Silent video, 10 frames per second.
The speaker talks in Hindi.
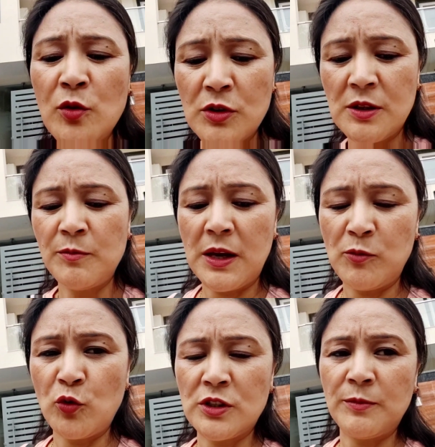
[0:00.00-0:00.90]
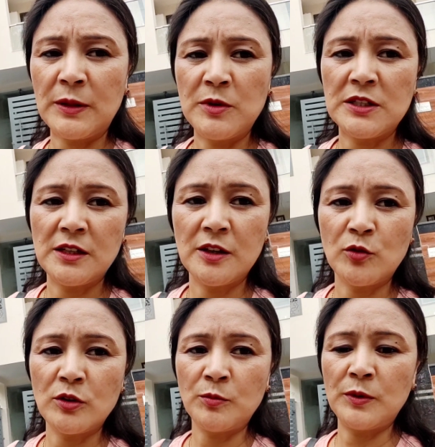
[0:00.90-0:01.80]
तो वो सब मैं आप लोगों से बाद में शेयर
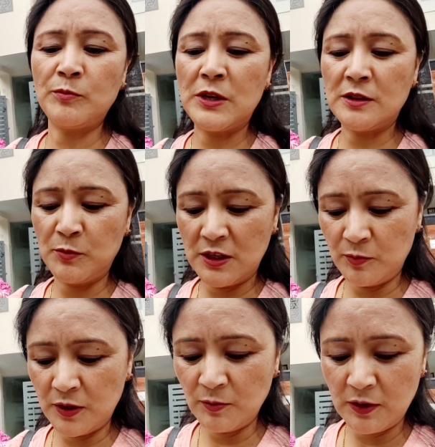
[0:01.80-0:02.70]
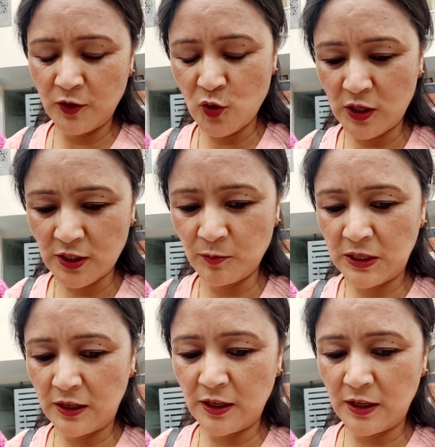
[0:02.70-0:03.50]
करूँगी तो प्लीज़ प्लीज़ प्लीज़ मेरी वीडियो के साथ बने